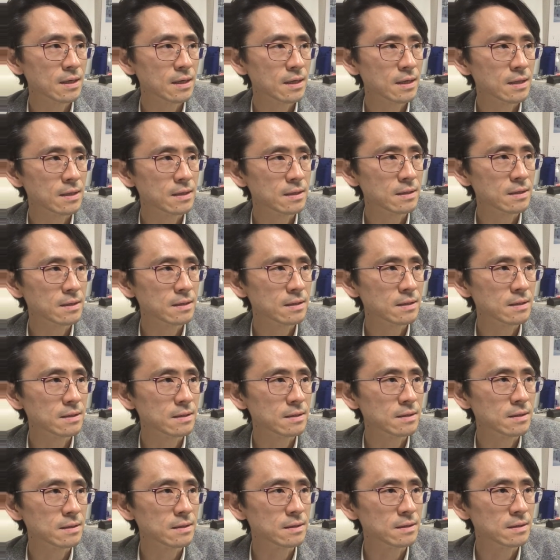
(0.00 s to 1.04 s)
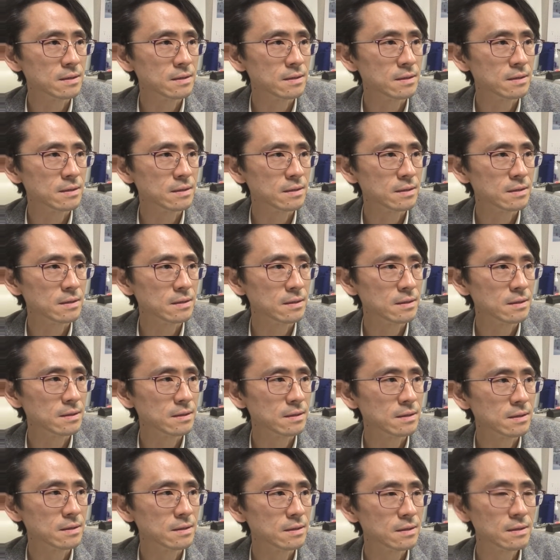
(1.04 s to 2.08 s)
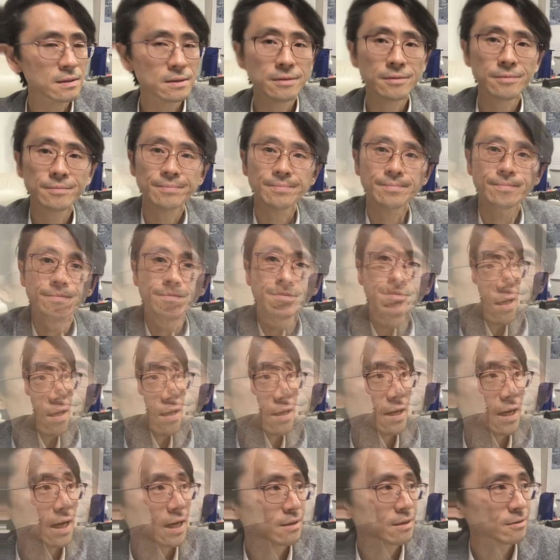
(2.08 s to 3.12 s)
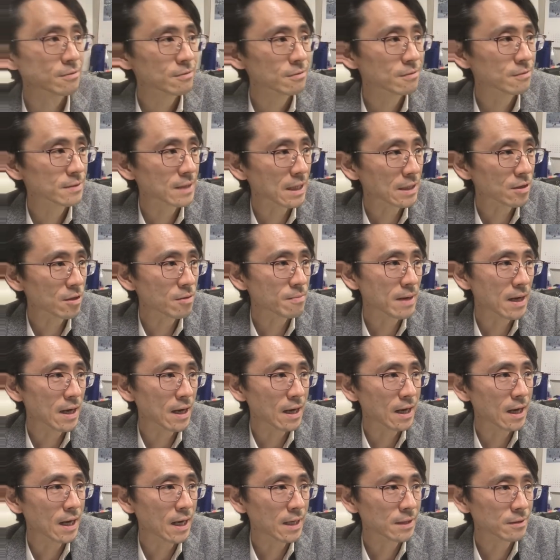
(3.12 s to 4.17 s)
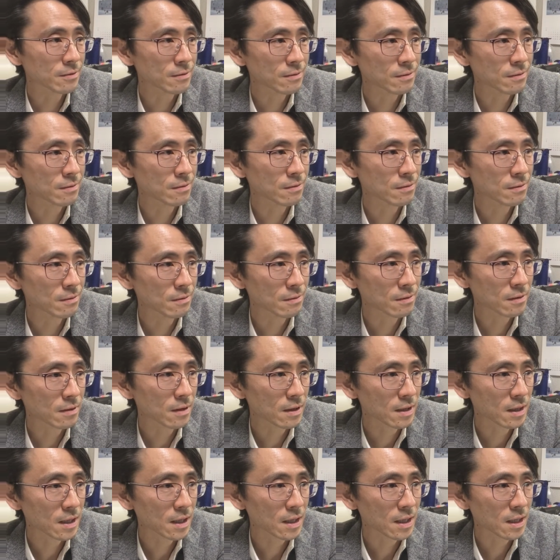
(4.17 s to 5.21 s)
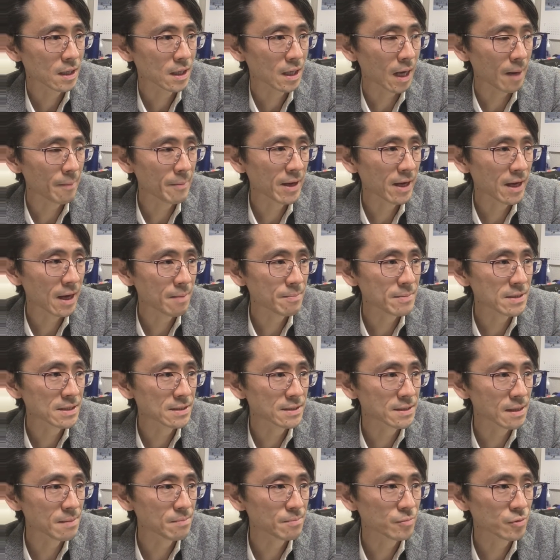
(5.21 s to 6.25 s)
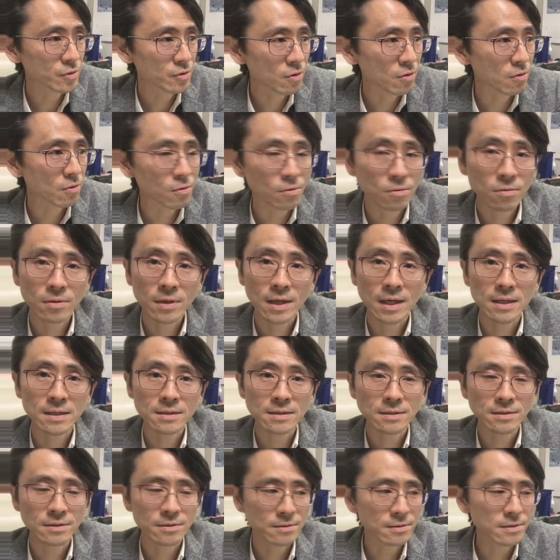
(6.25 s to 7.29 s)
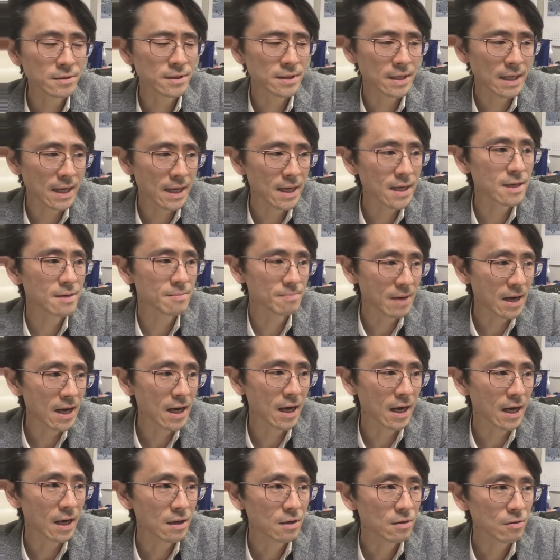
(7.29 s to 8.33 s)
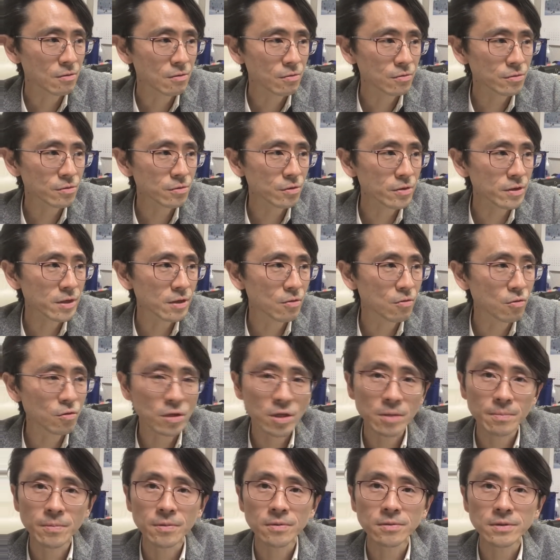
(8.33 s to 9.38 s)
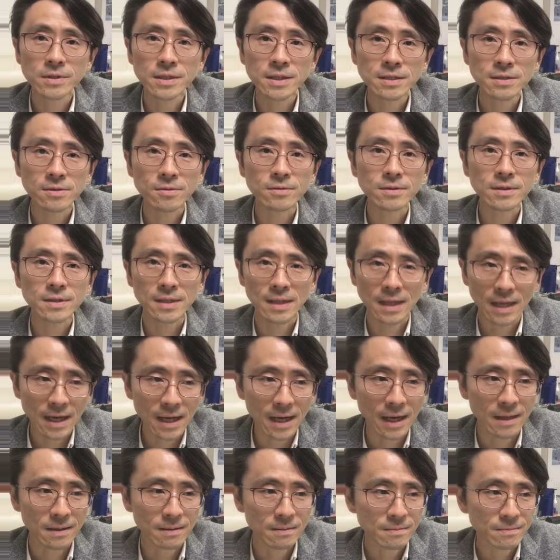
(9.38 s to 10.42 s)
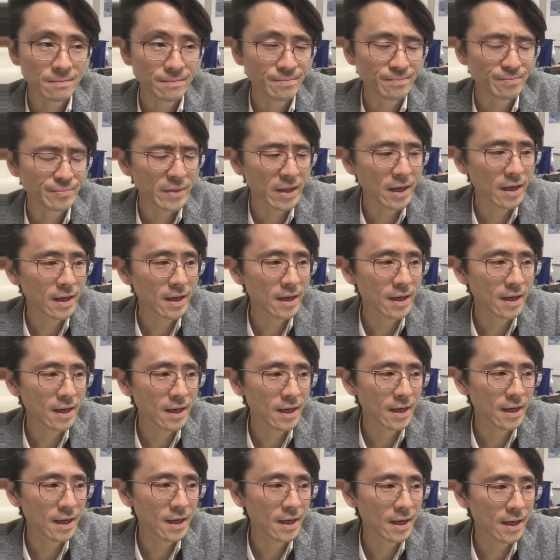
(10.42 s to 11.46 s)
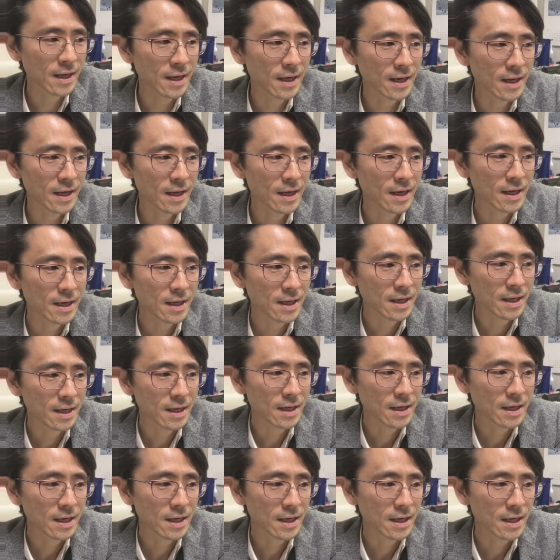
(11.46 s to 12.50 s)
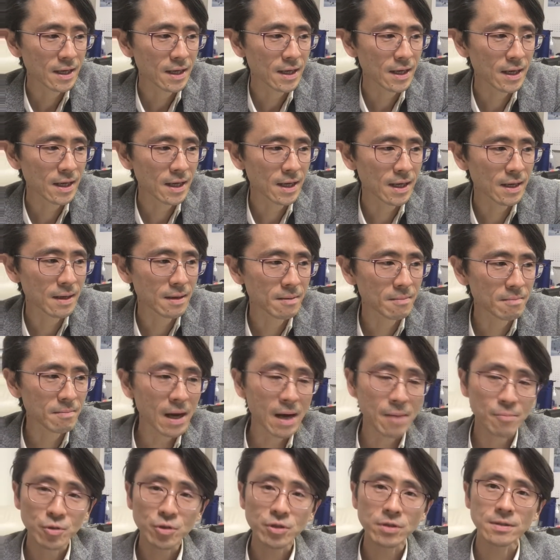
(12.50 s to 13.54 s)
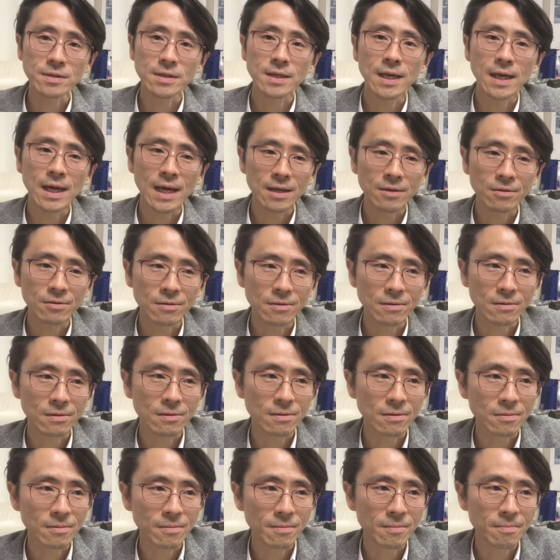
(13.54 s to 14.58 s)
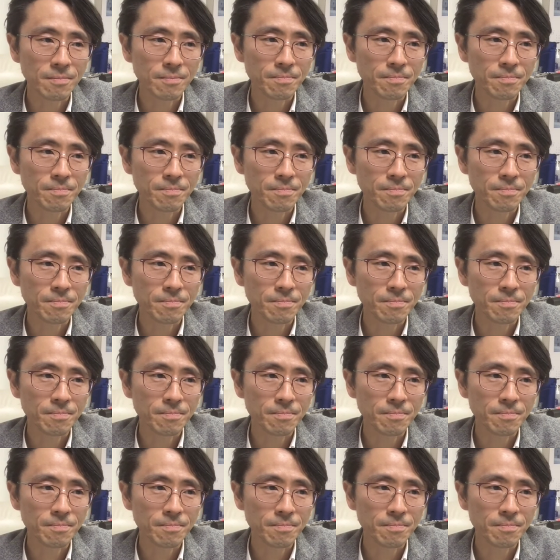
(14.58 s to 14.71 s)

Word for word: うーんあの例えばあの壁紙全部を交換するんであれば本当にご希望に沿った、えーえー、まあもちろんあの